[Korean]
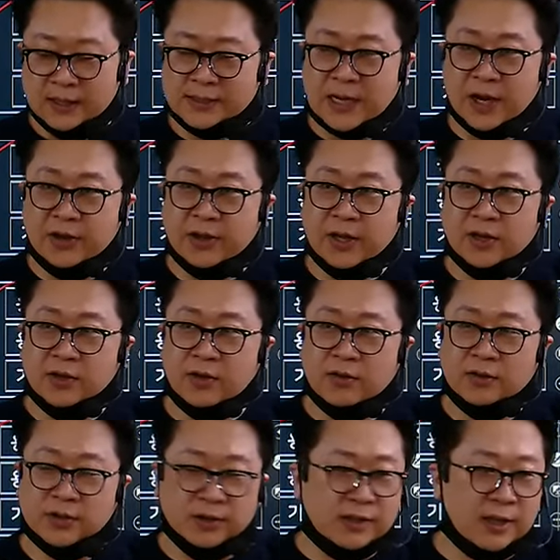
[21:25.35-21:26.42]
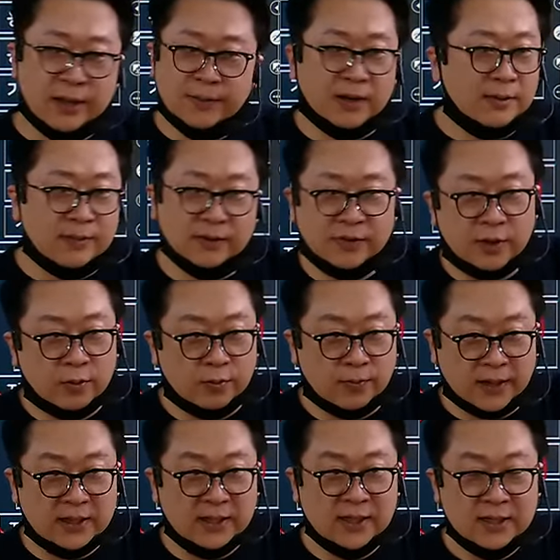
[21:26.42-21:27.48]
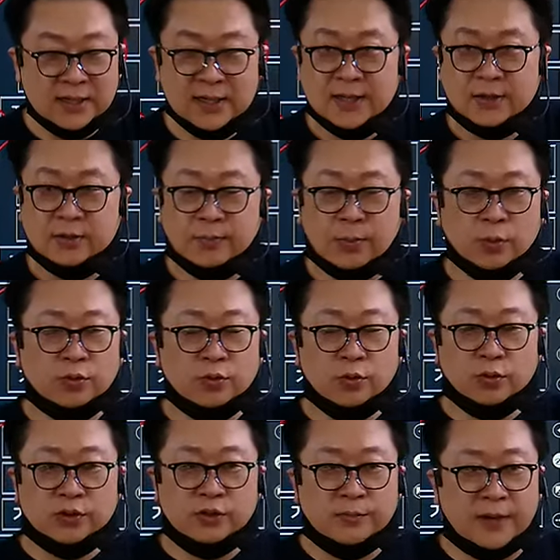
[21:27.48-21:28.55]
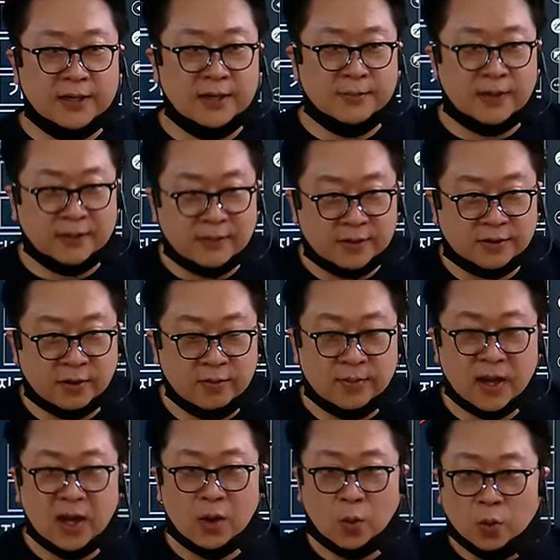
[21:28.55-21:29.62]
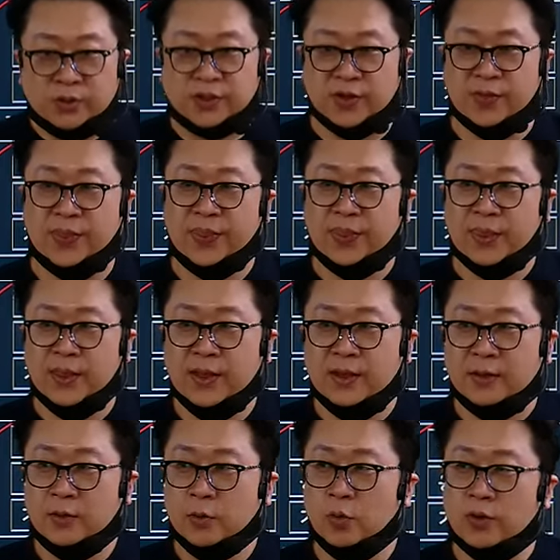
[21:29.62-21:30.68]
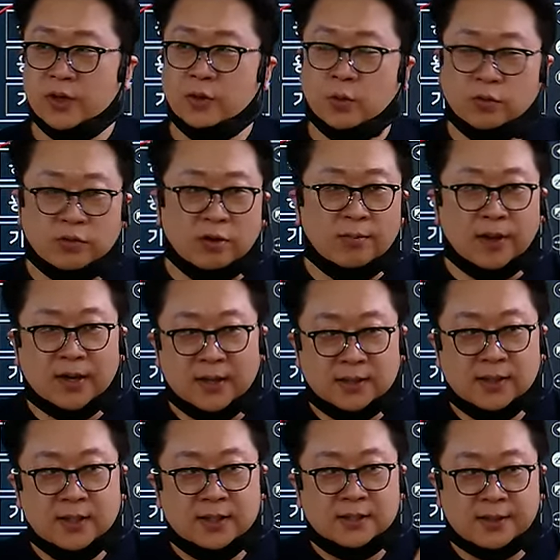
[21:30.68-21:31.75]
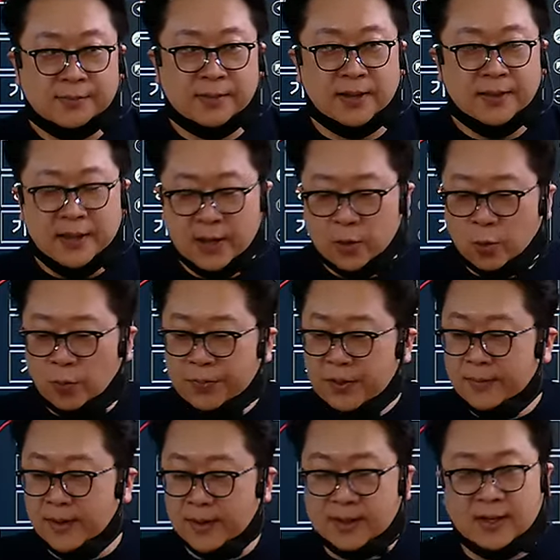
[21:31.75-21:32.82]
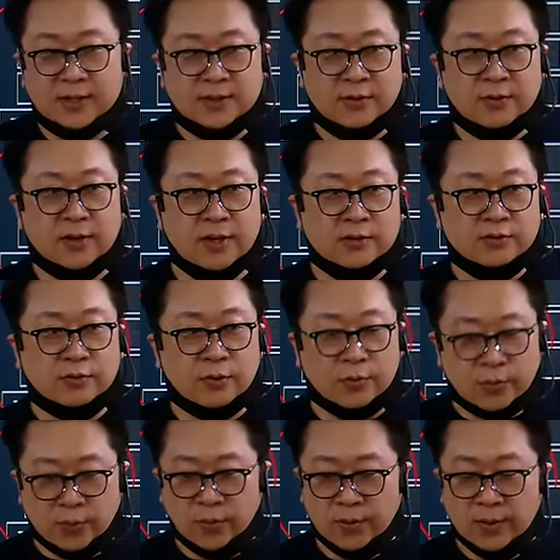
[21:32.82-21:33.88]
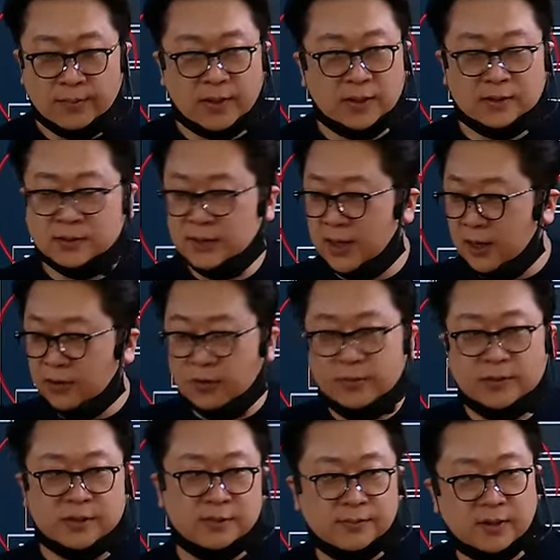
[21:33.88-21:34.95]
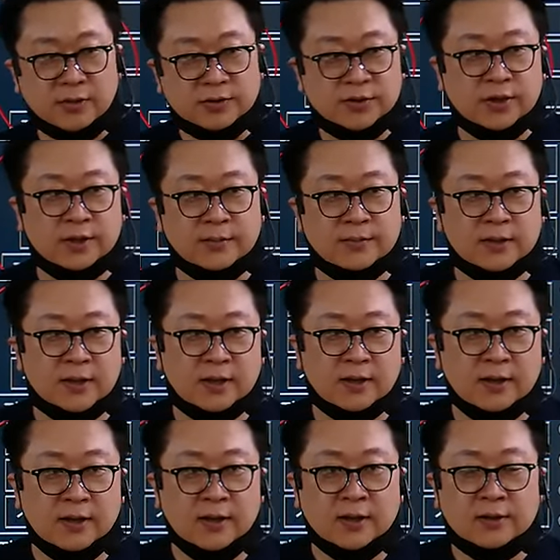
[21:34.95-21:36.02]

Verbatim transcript: 자연환경은 절대 개발하면 안 되고, 많이. 보존 녹지도 많이 하면 안 돼서 얼마? 5천. 공간농은 얼마까지? 3만. 그 미만까지 허가해 줄 거고, 만약 크게 할 거면 심의 거쳐야 됩니다.